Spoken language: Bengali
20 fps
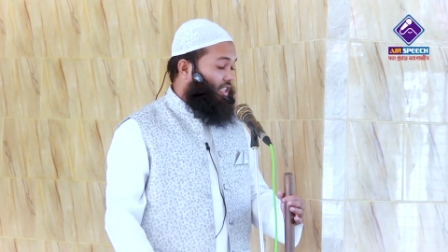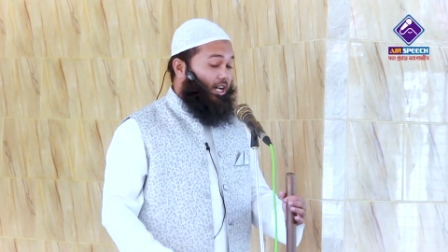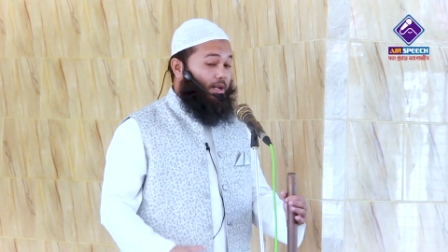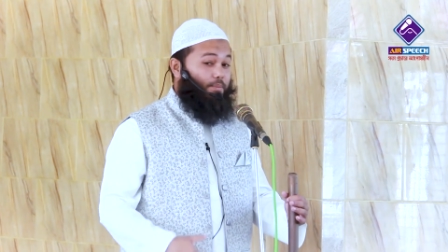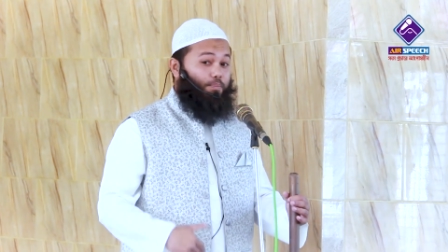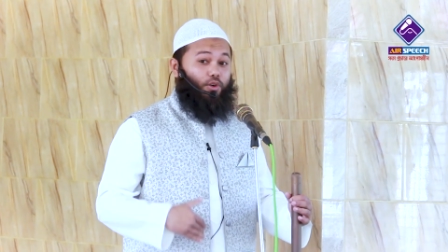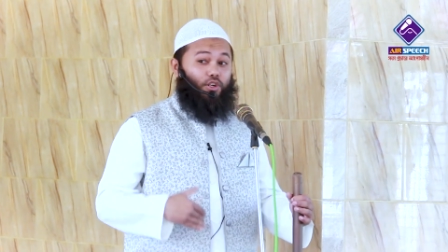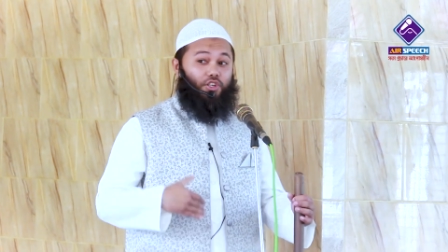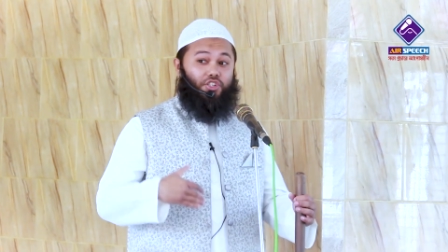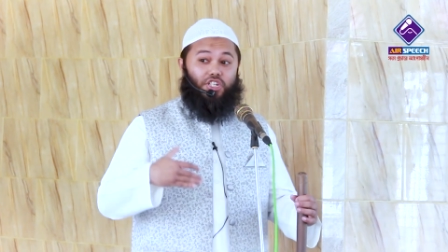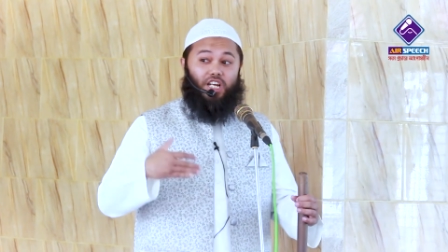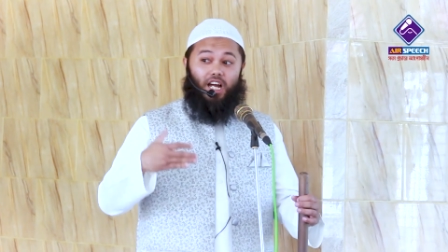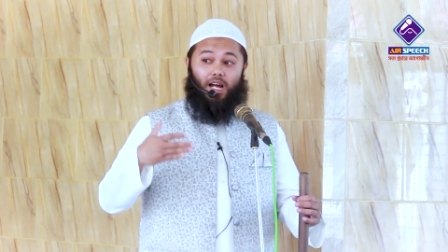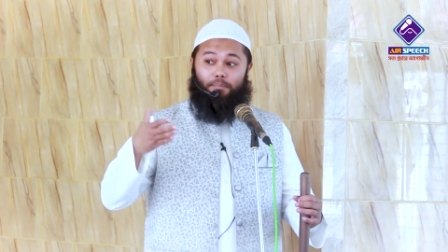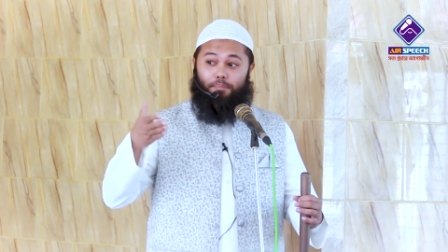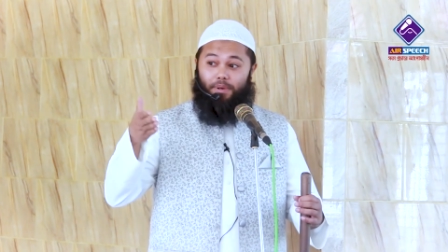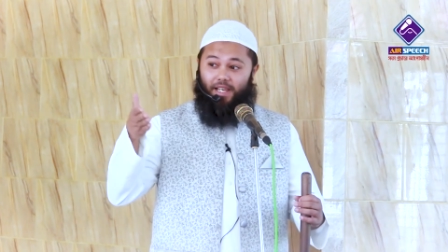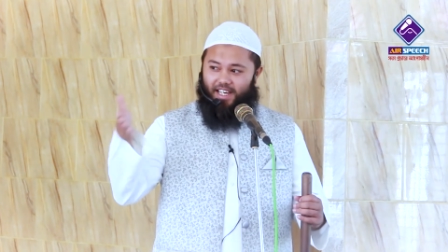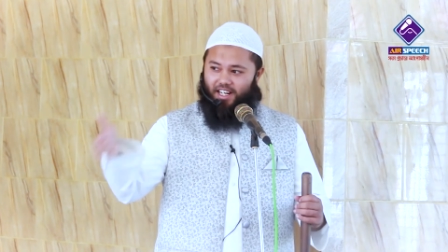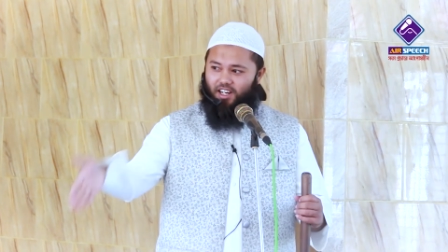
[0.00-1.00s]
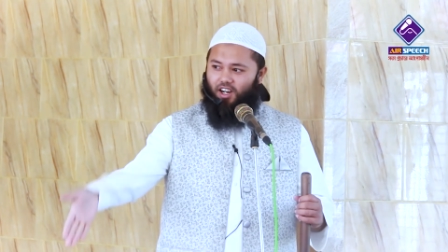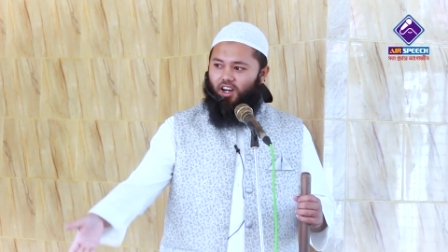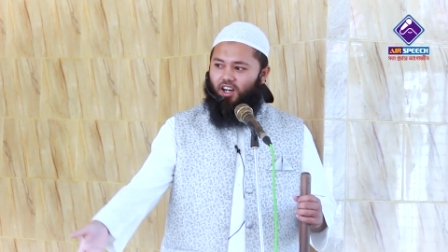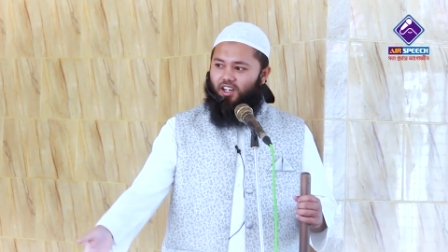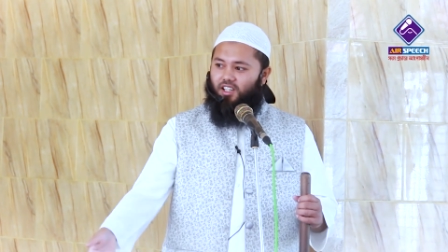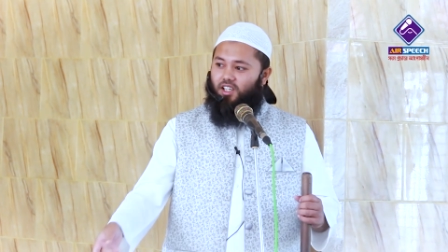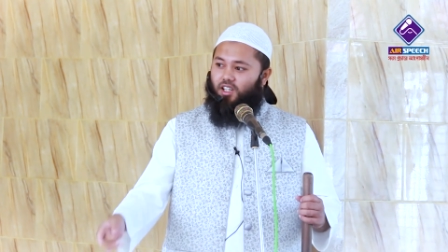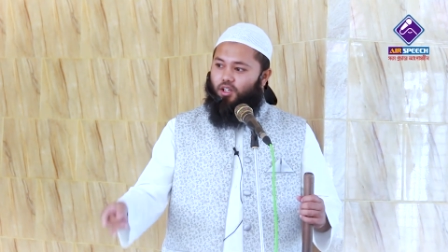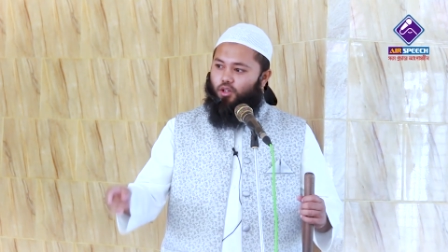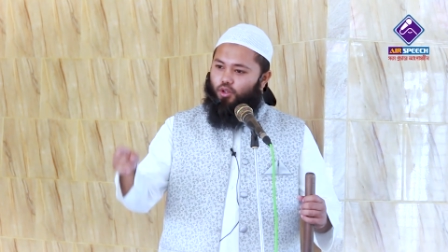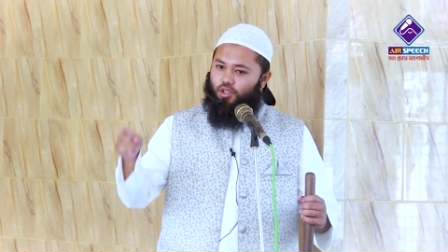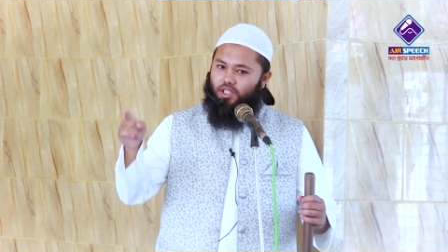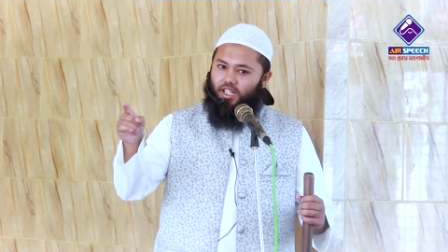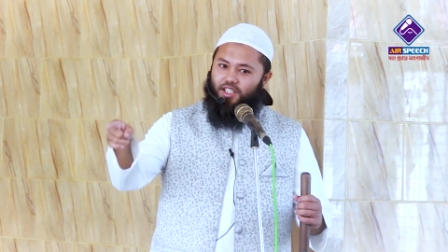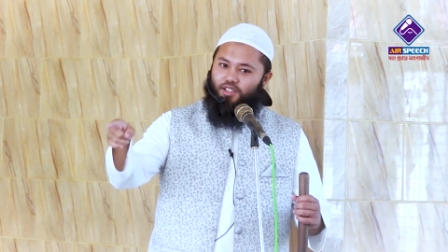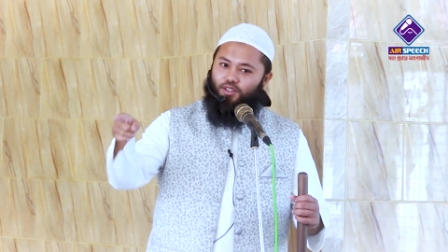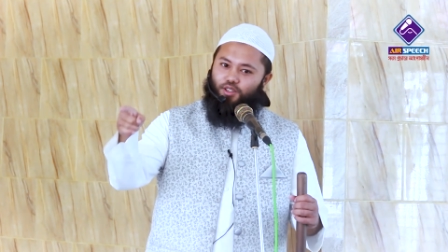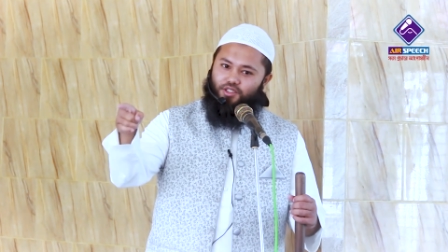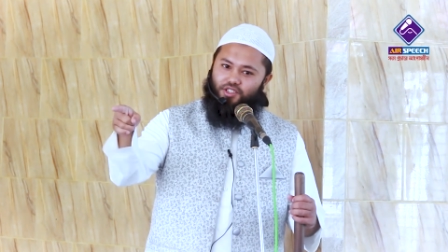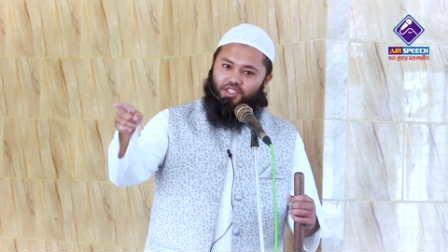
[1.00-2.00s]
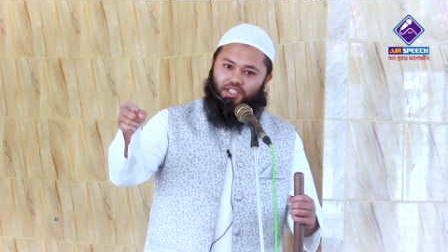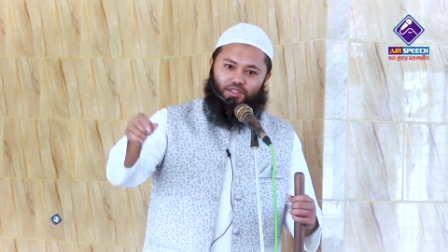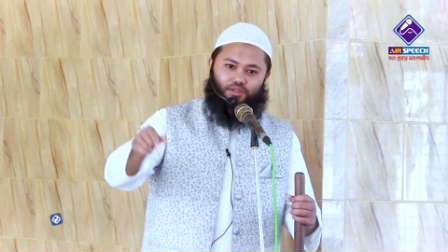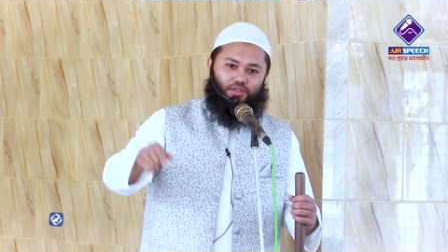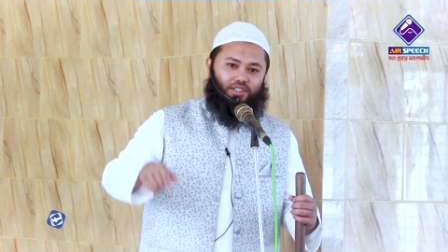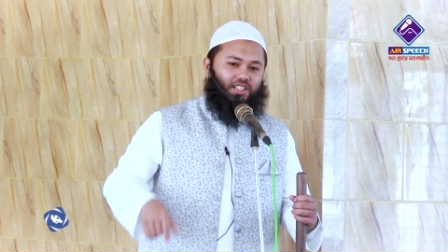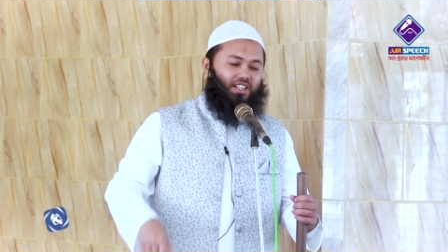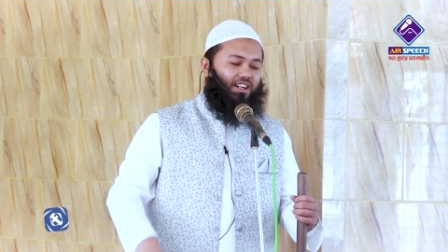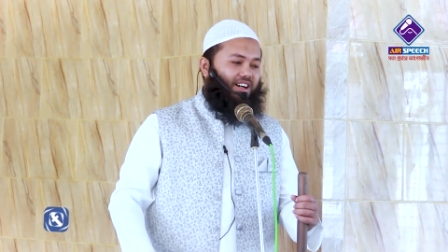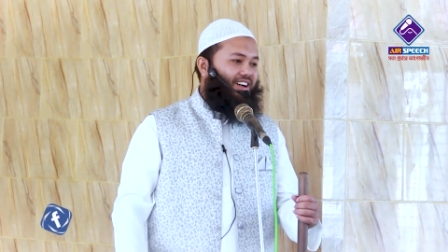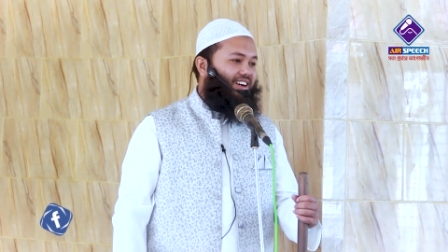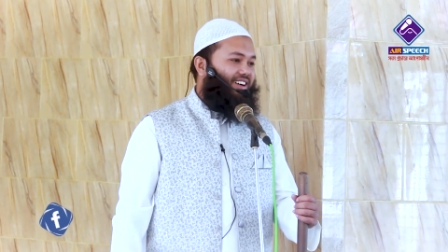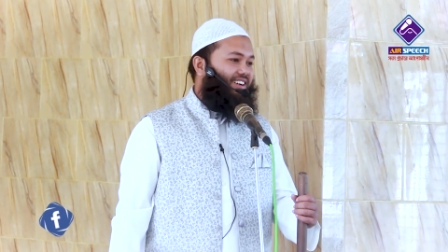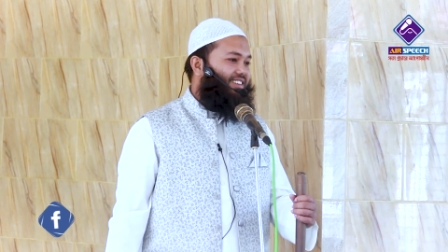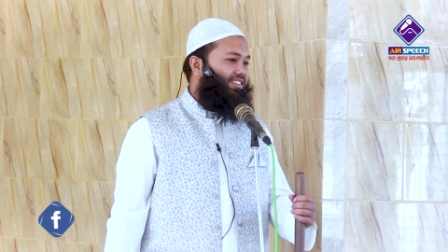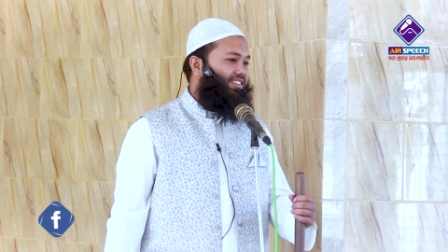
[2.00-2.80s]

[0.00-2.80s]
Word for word: তারপর যা বের হয় ওটাই হচ্ছে দুনিয়া